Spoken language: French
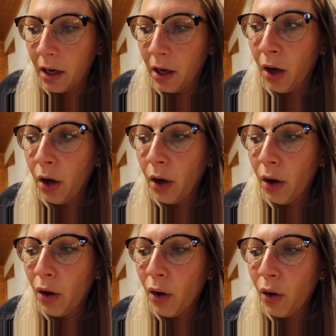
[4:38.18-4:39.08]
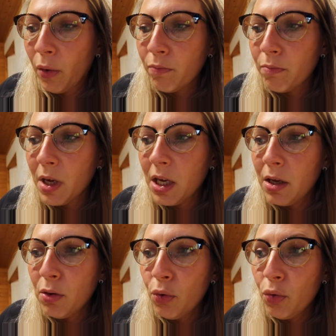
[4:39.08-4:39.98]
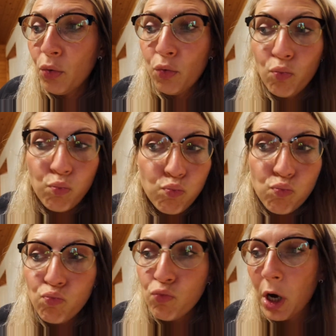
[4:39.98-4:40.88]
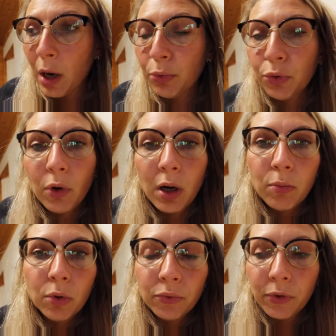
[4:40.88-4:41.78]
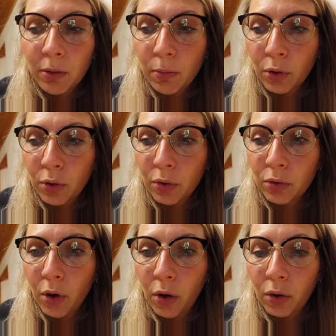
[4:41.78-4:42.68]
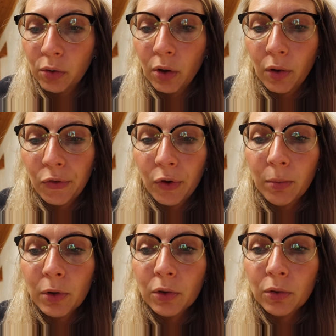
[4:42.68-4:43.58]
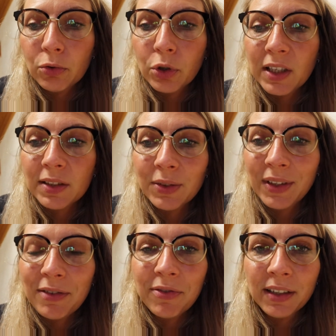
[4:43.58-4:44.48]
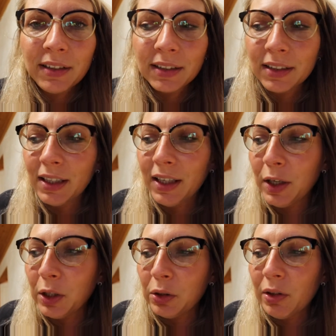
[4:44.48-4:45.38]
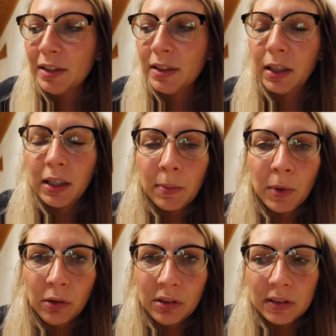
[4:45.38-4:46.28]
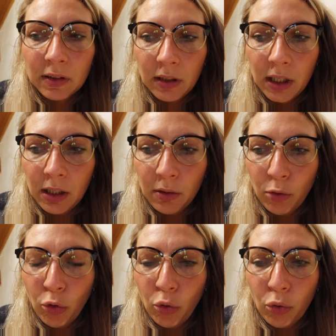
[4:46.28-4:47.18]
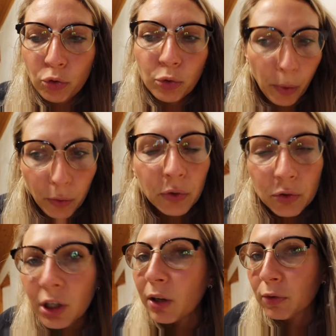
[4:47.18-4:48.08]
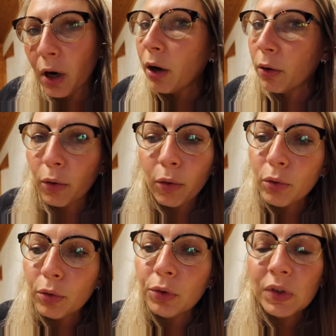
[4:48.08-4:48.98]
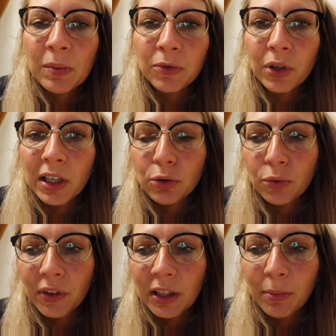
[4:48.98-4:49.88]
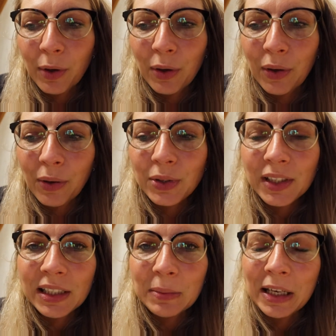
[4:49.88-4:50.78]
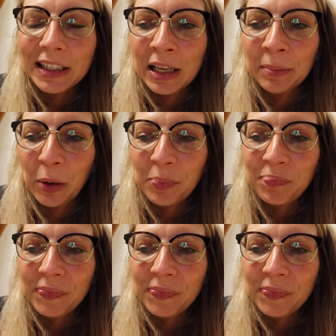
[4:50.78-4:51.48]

Euh, mais euh, voilà, plutôt un bon film euh, dans, l'ensemble. Je reste très fan de la série Camelot et je pense que j'irai voir le deuxième volet du film au cinéma également.